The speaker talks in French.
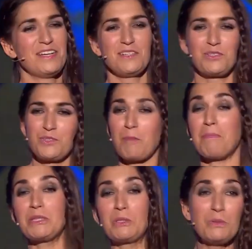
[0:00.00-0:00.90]
sur
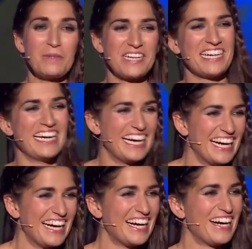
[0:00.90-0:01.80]
Badou.
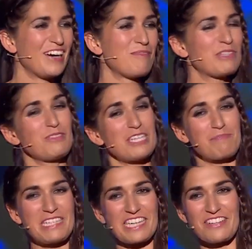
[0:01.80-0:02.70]
On m'a tout
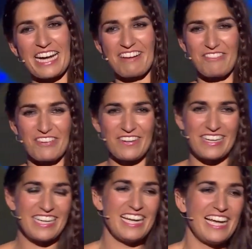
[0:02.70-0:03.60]
expliqué en arrivant.
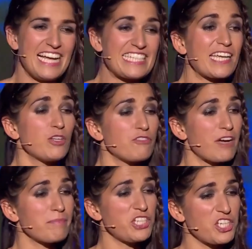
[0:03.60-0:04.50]
Est-ce qu'il y a d'autres
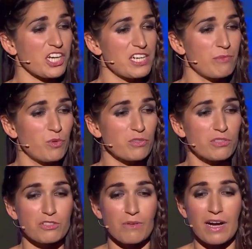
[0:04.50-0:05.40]
femmes qui cherchent l'amour ce
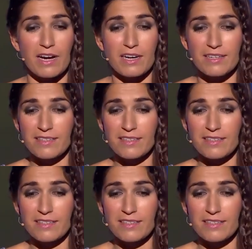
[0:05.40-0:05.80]
soir